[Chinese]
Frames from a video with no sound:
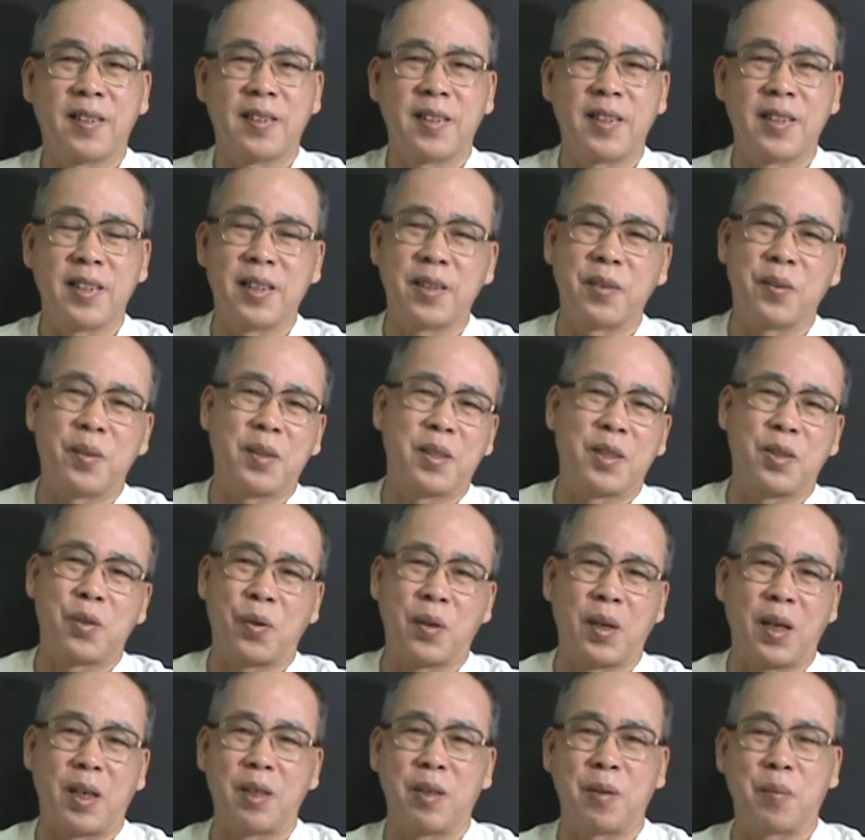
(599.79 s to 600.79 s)
以前我
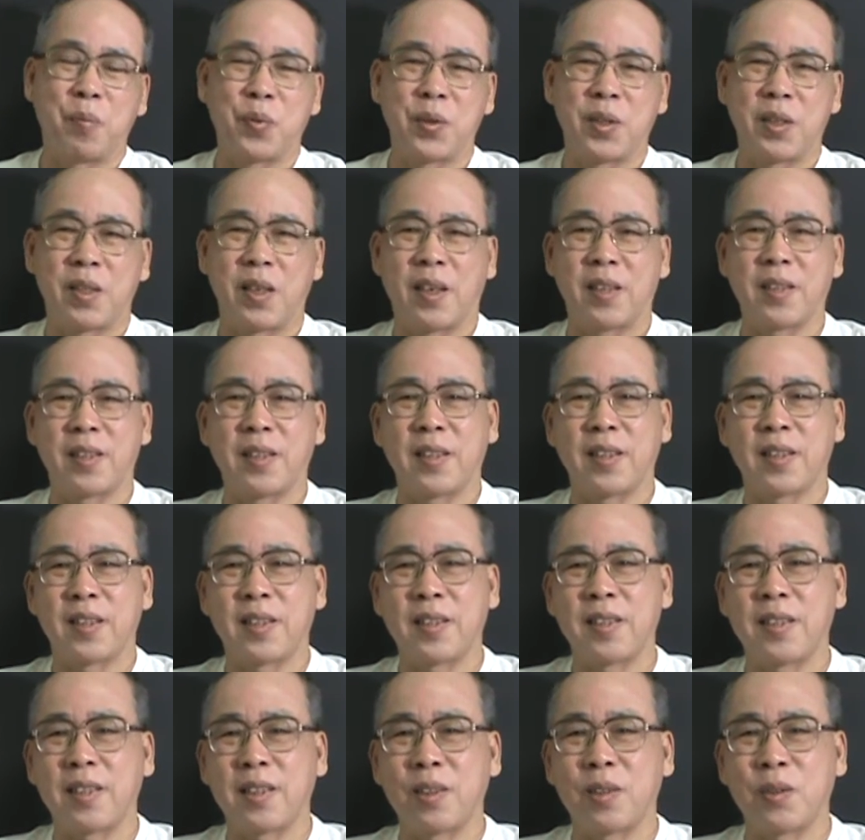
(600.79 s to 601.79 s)
从来都不知道这个
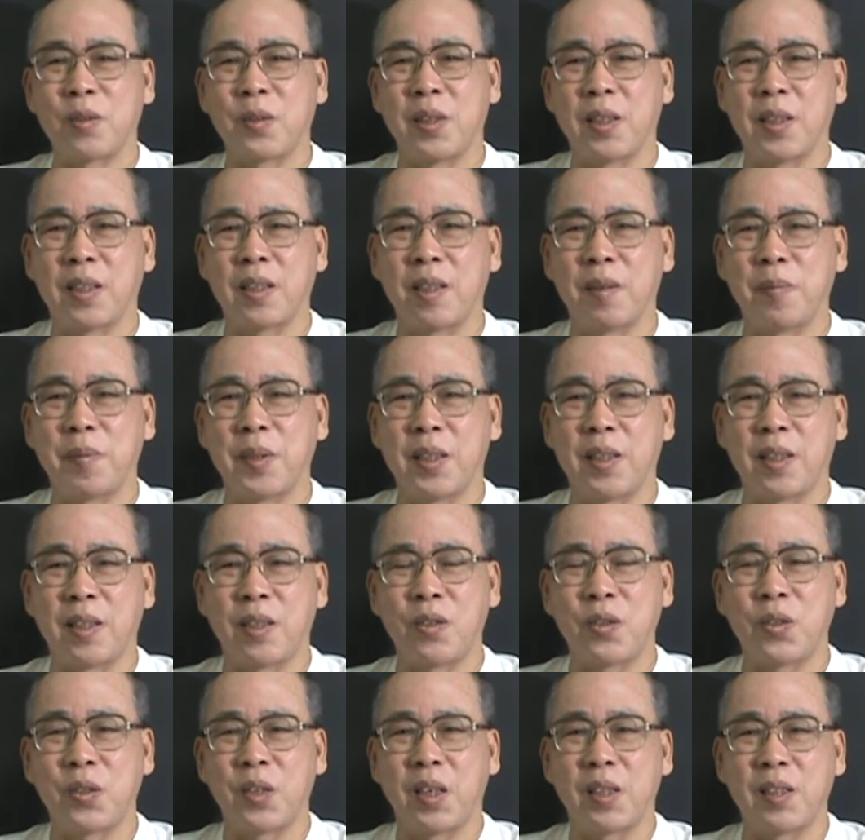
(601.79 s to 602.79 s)
这个住在隔壁的
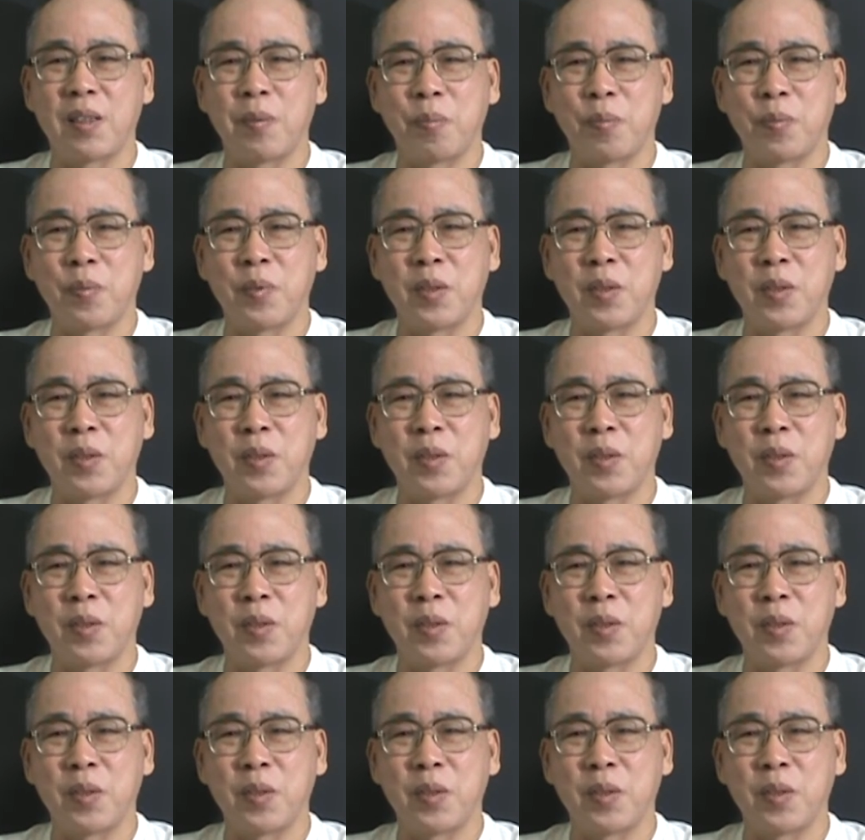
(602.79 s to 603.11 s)
人居然是